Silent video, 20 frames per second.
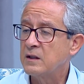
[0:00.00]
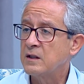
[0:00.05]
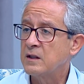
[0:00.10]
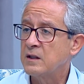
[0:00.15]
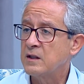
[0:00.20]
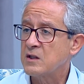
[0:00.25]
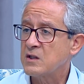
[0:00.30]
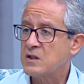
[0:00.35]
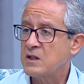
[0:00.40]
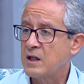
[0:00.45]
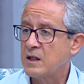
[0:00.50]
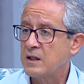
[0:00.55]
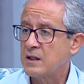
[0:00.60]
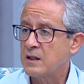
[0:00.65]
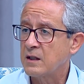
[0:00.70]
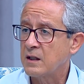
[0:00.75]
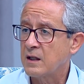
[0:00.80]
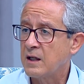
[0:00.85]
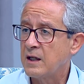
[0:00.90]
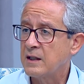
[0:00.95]
الشهر
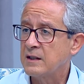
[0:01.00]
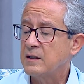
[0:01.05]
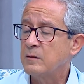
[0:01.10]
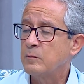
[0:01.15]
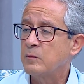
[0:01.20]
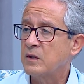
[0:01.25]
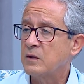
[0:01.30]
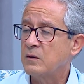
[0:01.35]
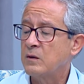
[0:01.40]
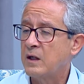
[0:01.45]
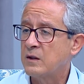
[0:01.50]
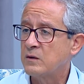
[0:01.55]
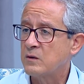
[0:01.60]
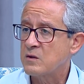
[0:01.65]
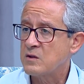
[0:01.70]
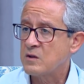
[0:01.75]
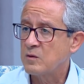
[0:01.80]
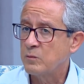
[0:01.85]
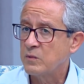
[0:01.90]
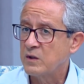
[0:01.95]
القادم برضه
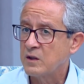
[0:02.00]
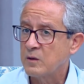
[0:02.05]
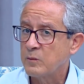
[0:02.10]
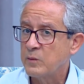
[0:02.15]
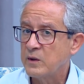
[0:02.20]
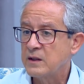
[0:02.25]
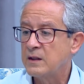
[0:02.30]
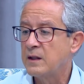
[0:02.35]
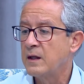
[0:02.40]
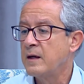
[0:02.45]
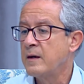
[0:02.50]
حنرسم بإربد